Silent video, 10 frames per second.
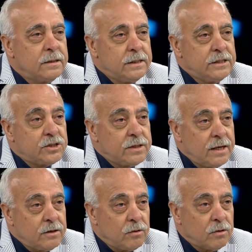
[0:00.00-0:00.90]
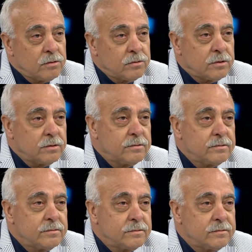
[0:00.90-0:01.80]
işler oldu
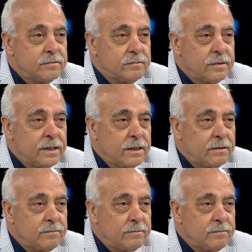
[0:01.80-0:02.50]
ve